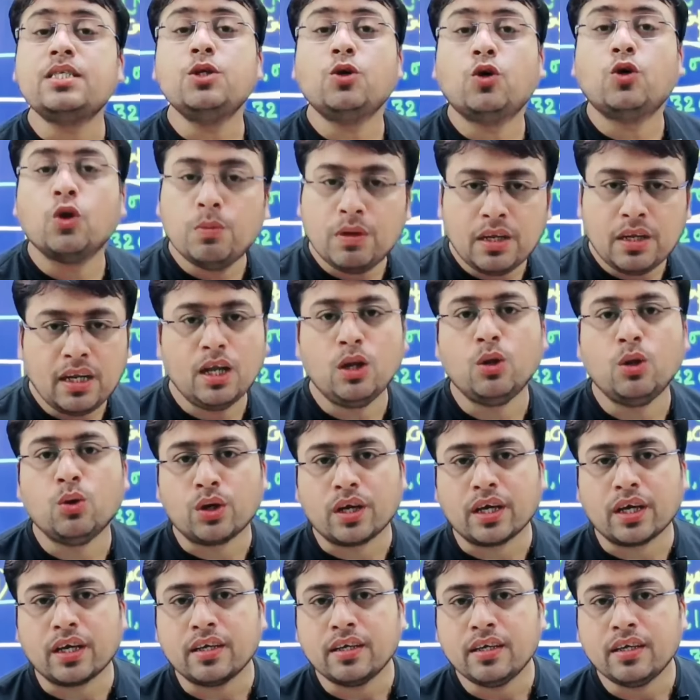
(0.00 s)
किसी को भी ले
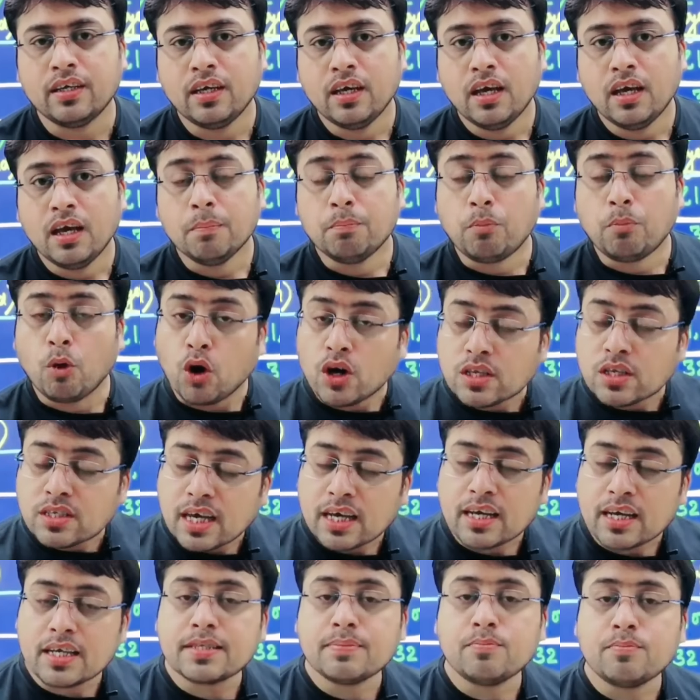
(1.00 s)
लोगे बहुत
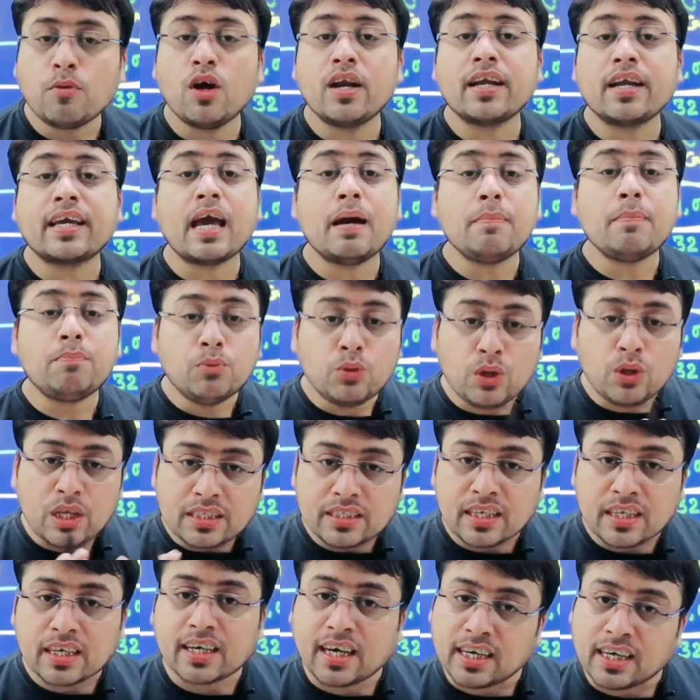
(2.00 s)
सारे स्मॉल कैप
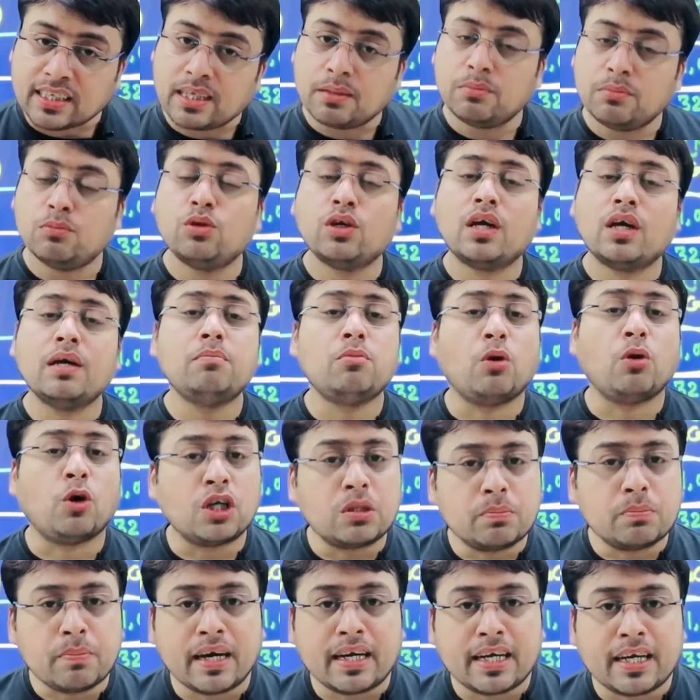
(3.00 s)
पूरी तरह खत्म हो गए
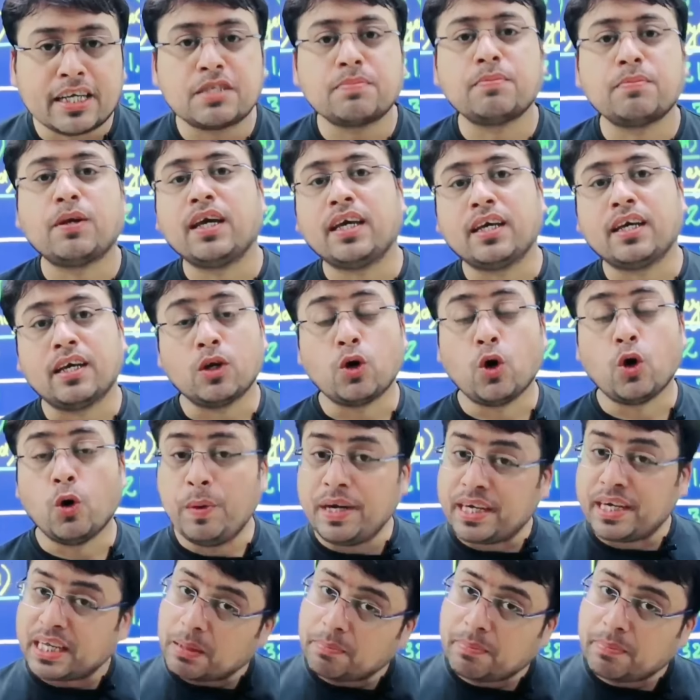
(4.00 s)
बहुत माइनस में हैं
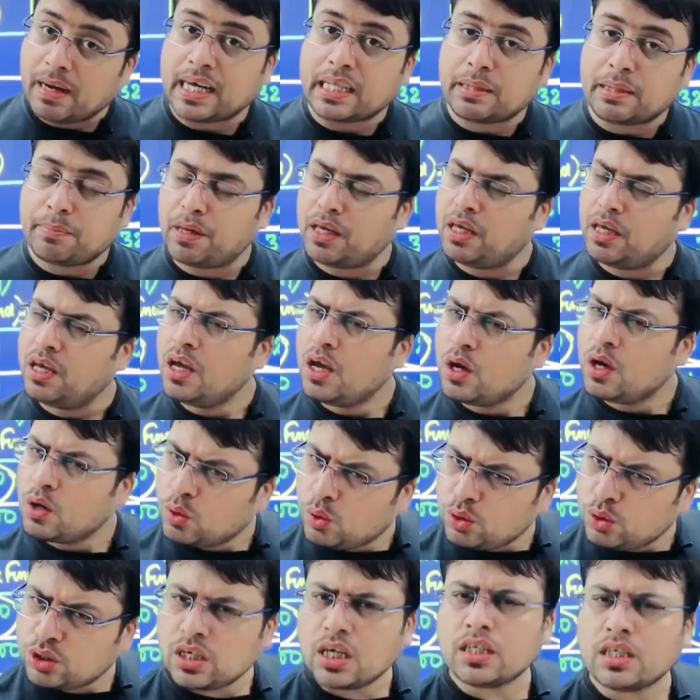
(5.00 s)
कोविड के बाद भी
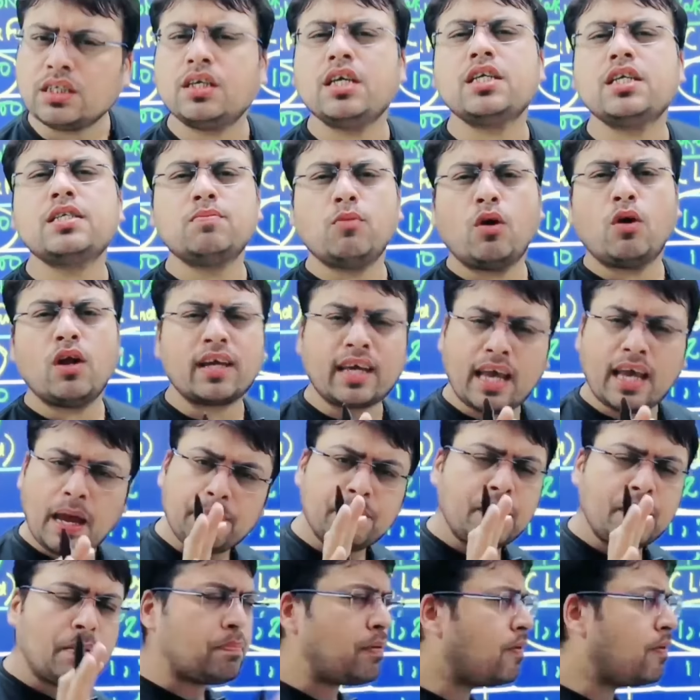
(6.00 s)
कुछ अच्छे स्मॉल
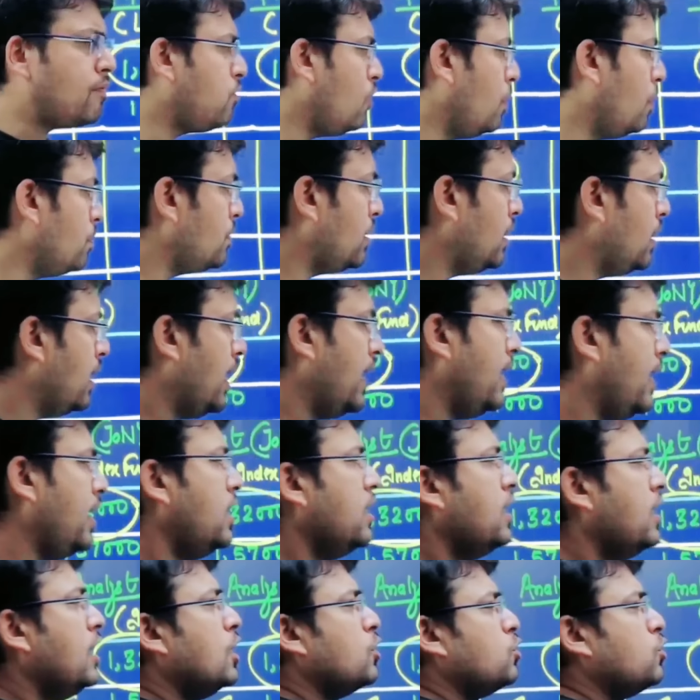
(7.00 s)
कैप ने परफॉर्म दिया है
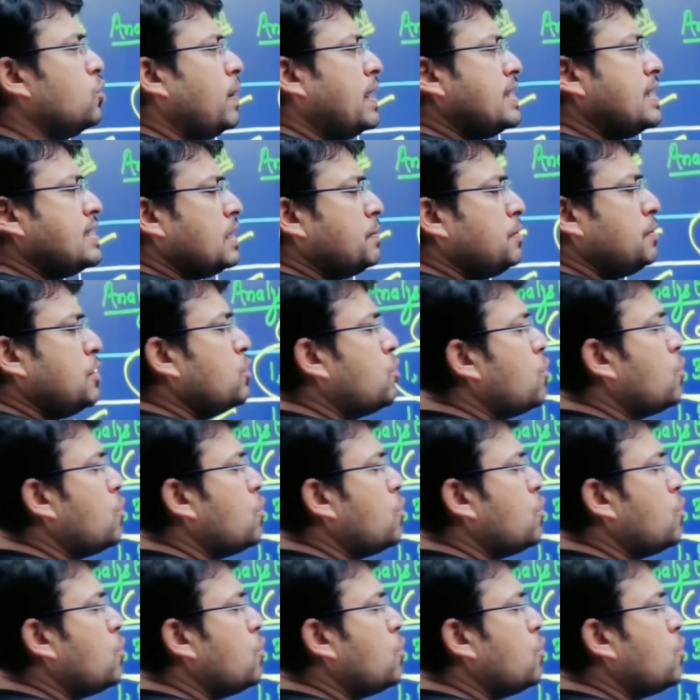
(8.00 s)
तो भाई साहब